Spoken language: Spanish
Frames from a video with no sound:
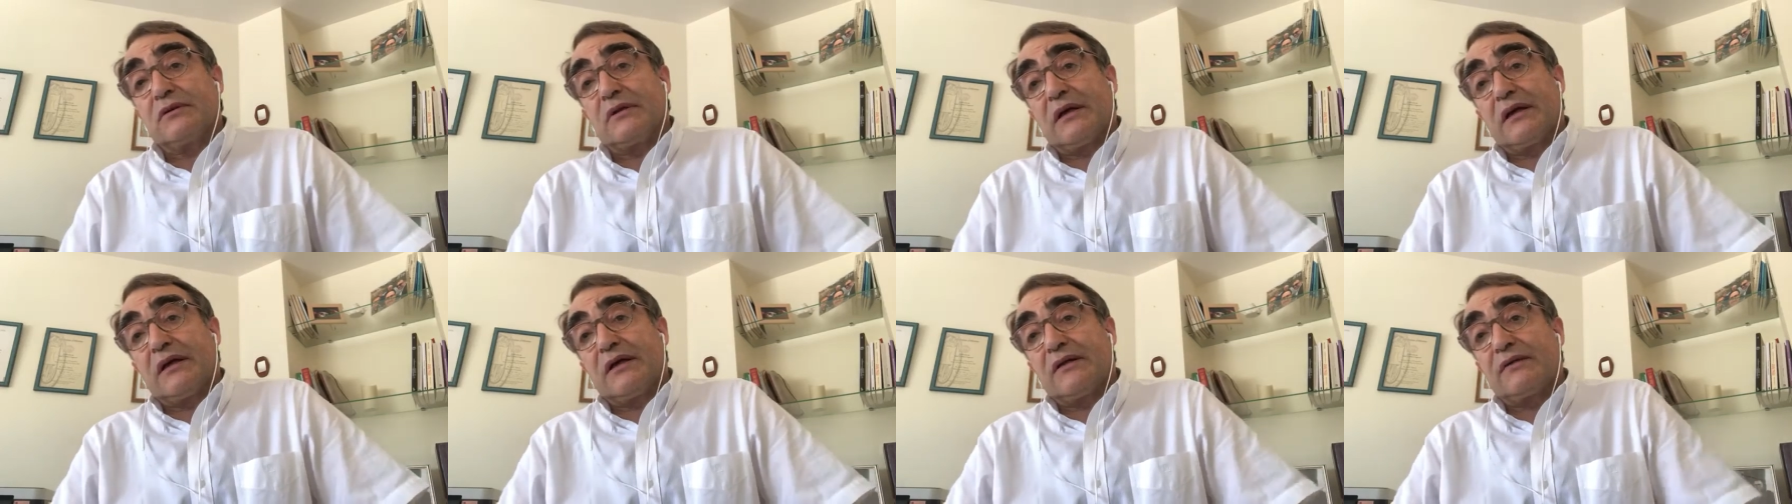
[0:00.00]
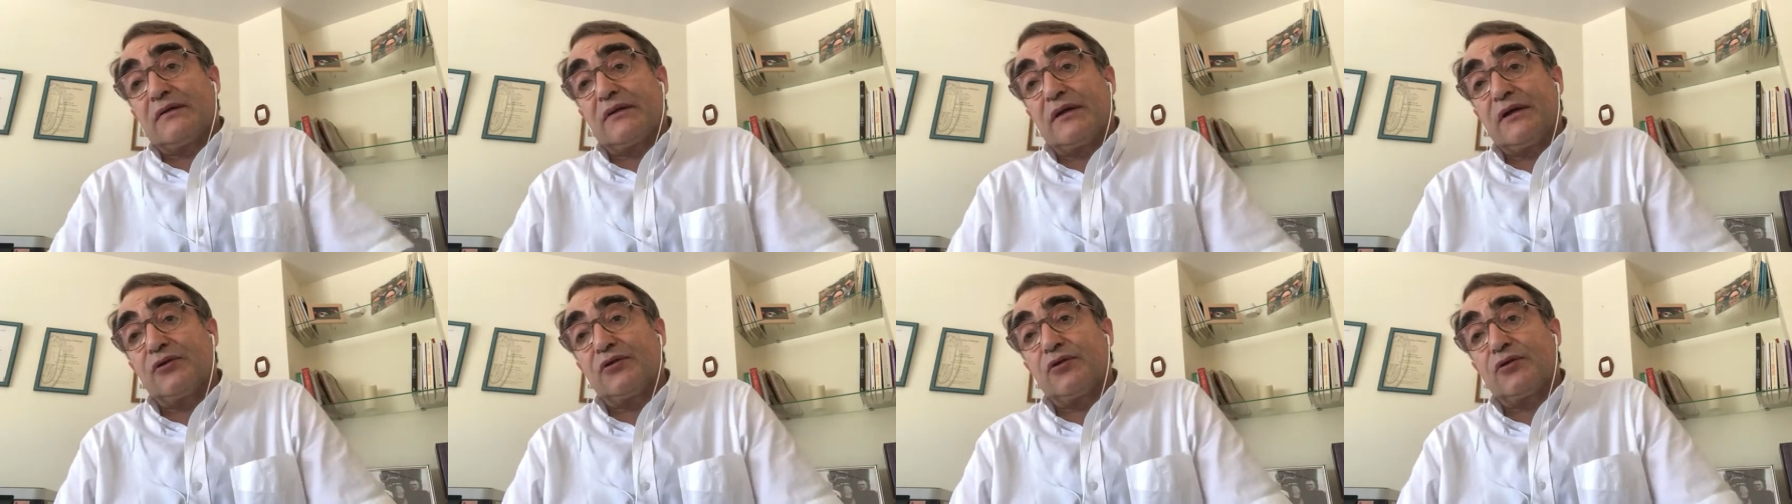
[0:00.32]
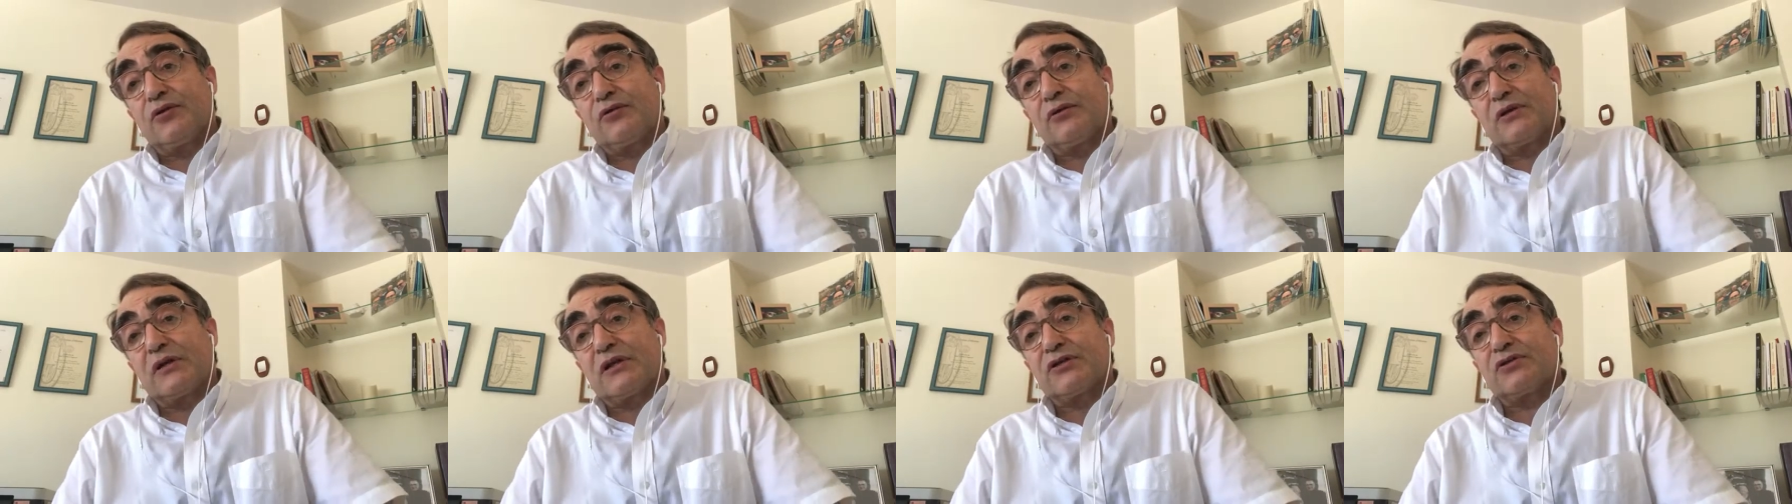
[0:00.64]

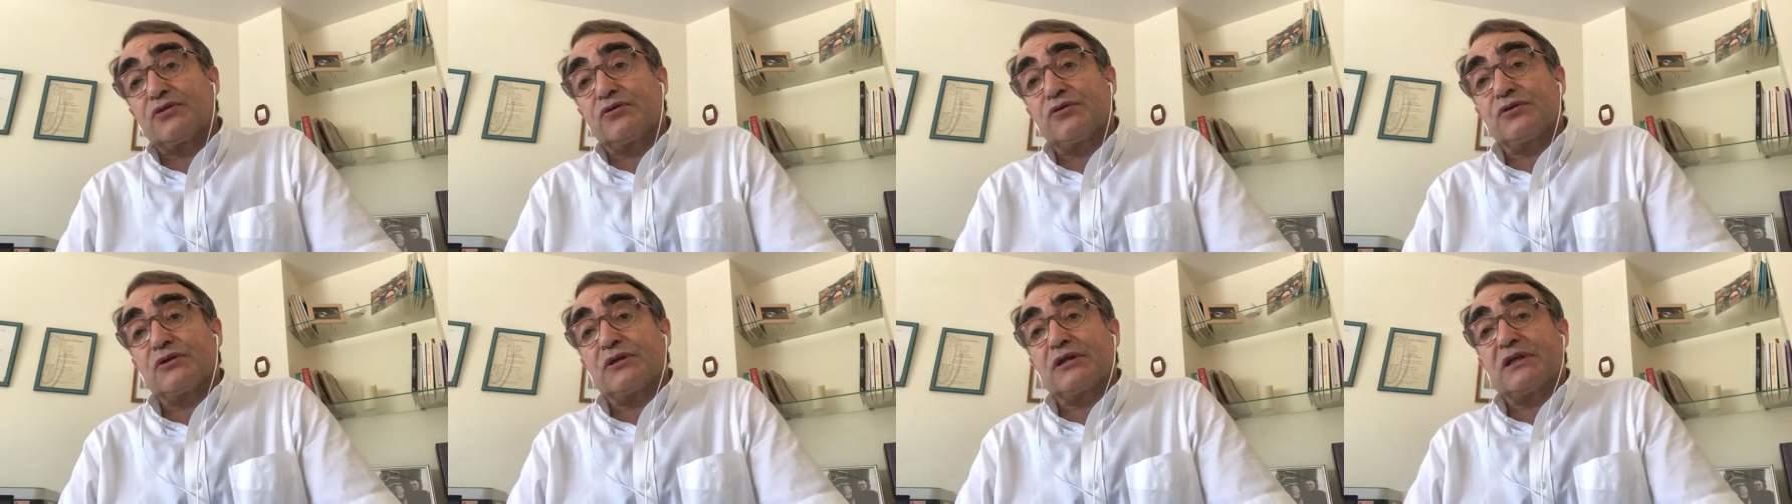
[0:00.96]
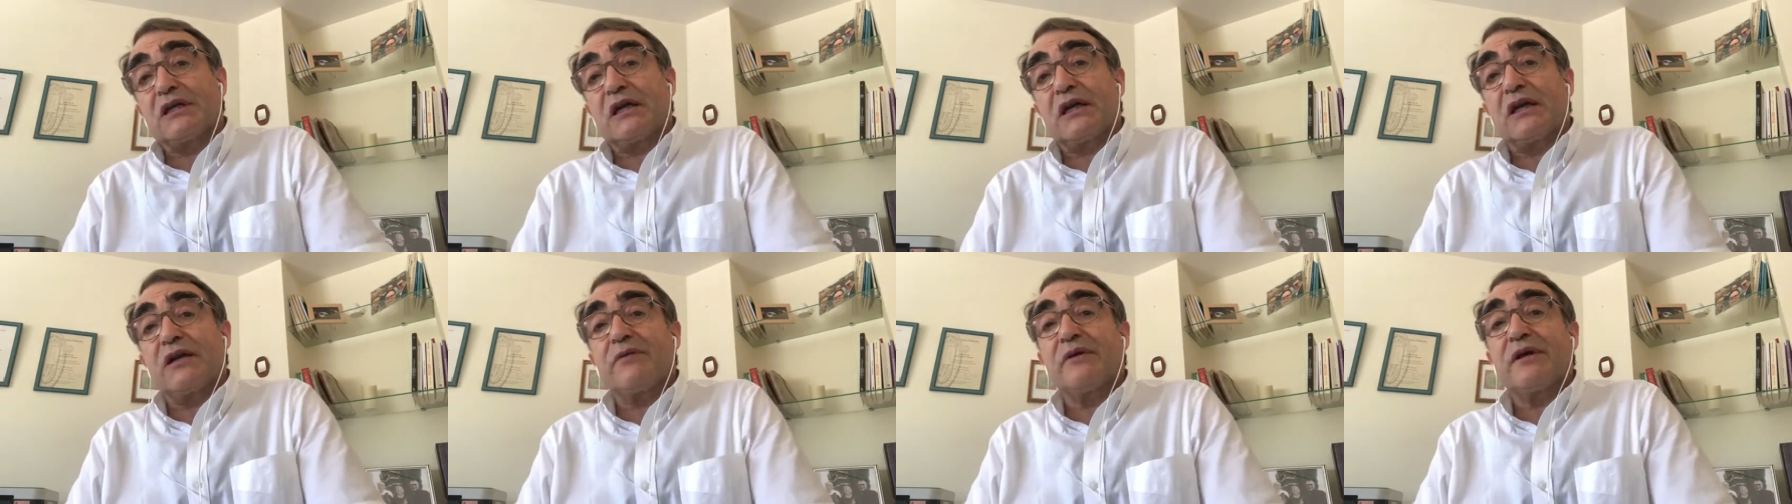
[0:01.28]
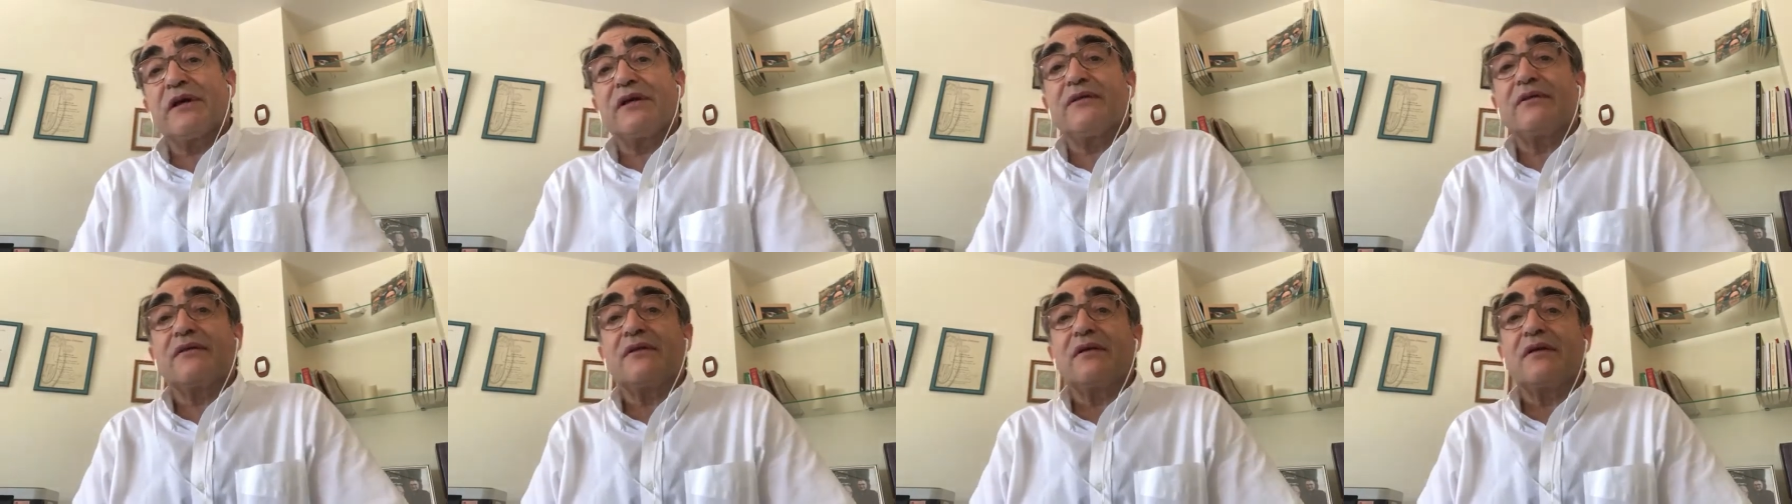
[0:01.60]
haciendo otras cosas a la
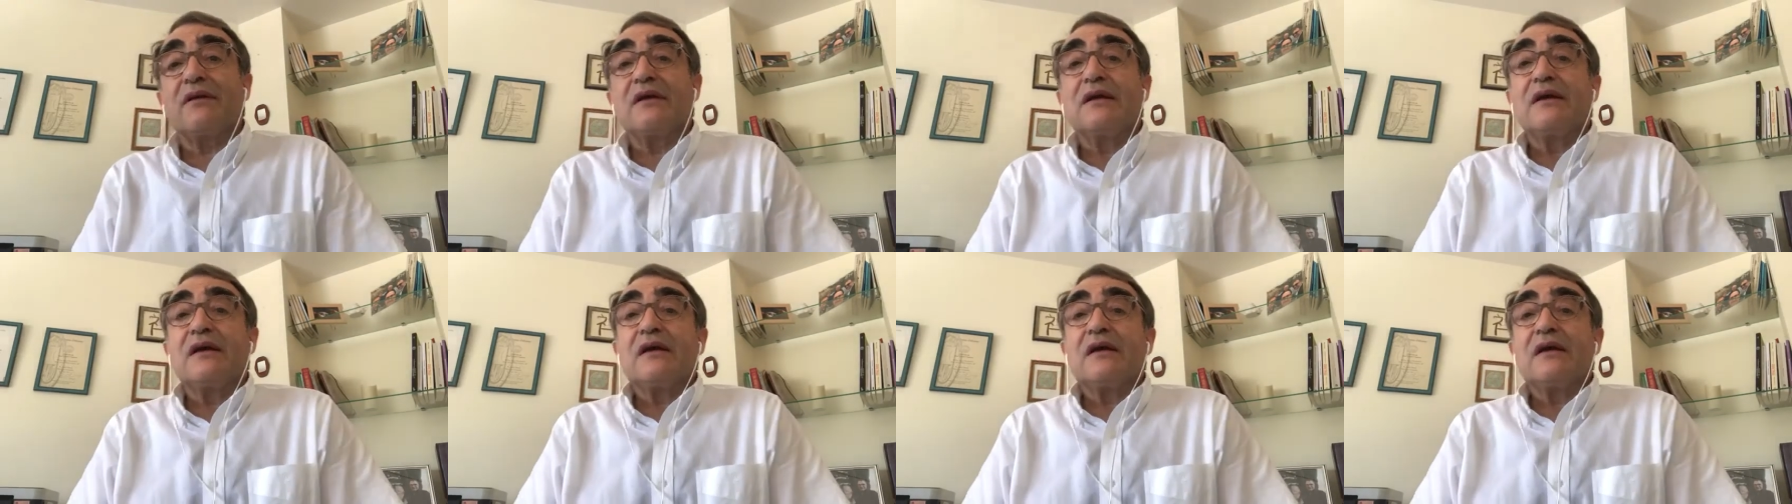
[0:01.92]
vez,